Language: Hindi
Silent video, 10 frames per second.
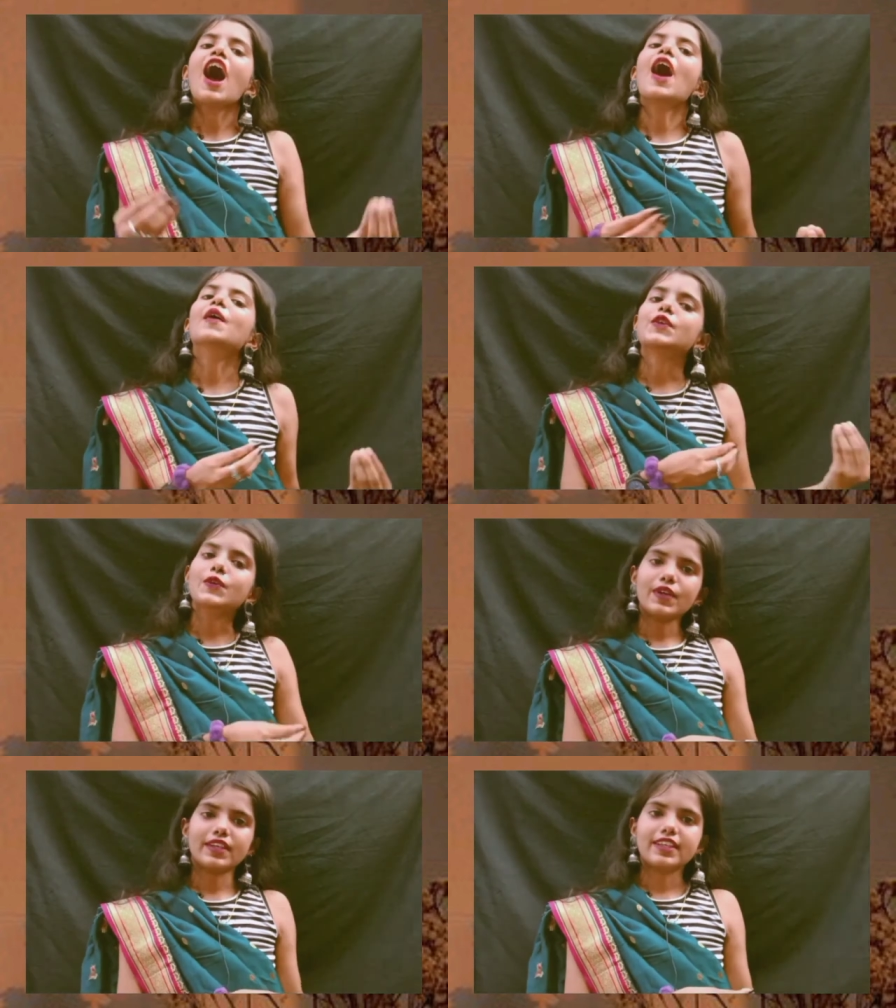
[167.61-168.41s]
हाउ
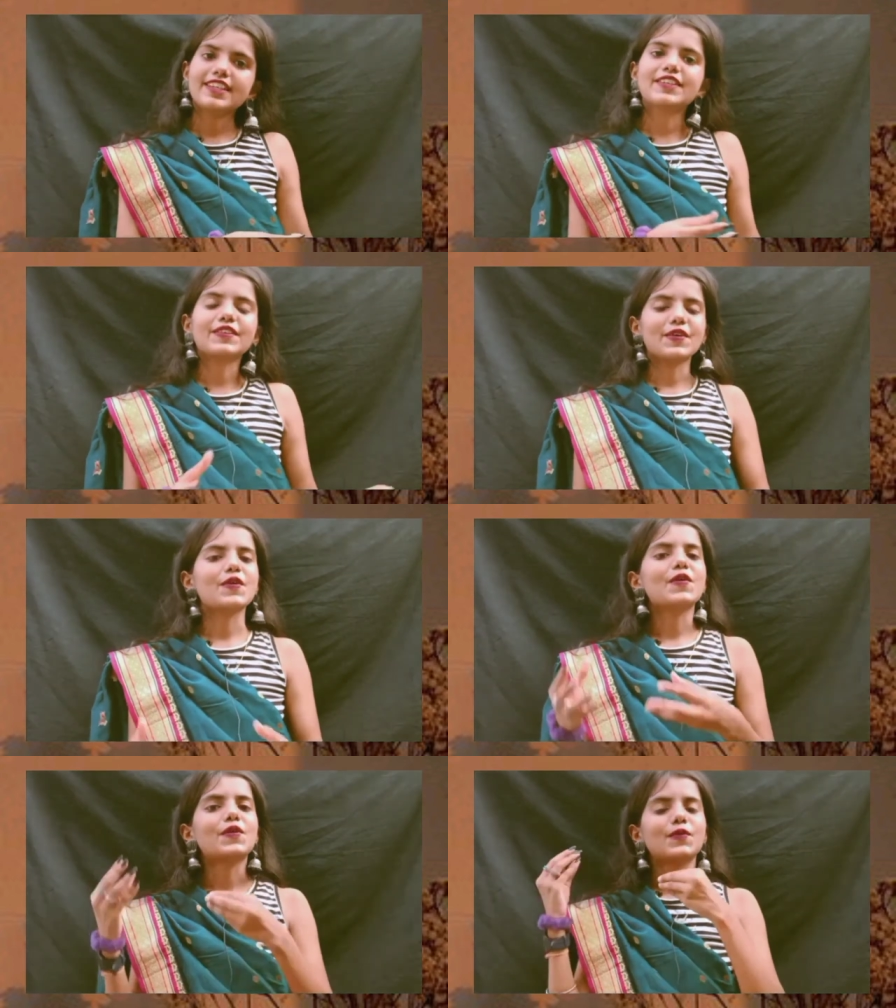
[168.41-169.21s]
टू एडिट सो
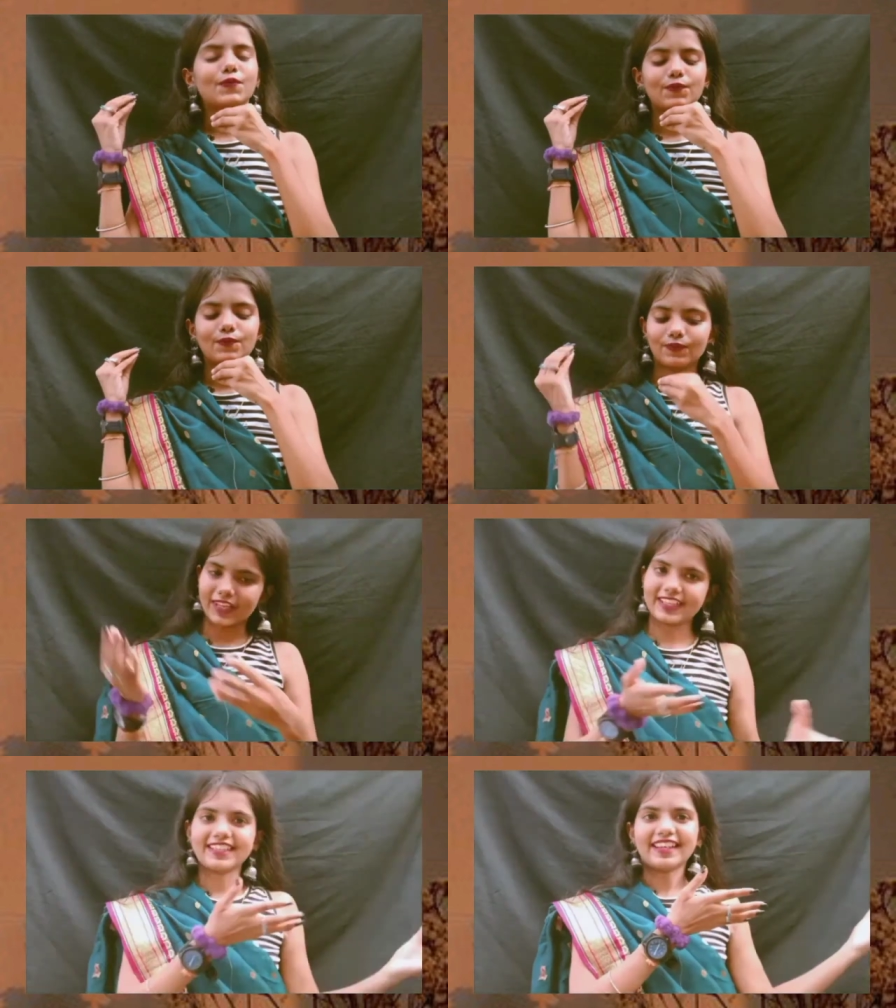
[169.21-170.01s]

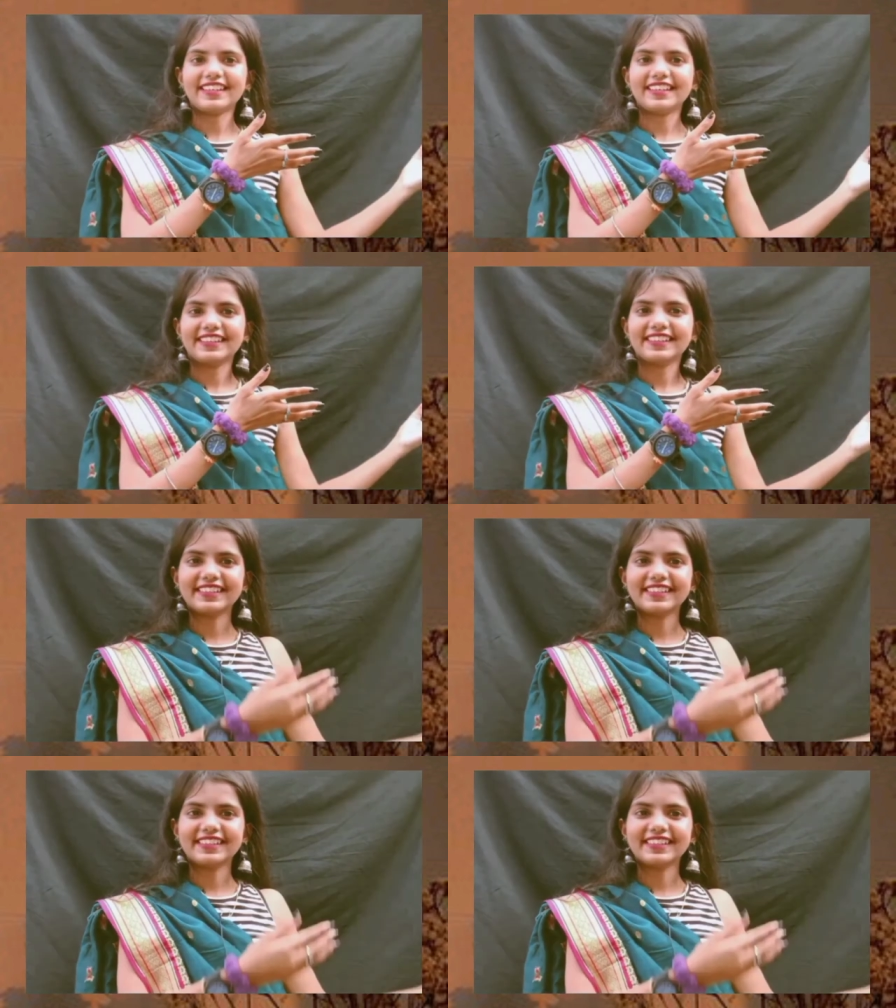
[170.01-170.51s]
लेट्स स्टार्ट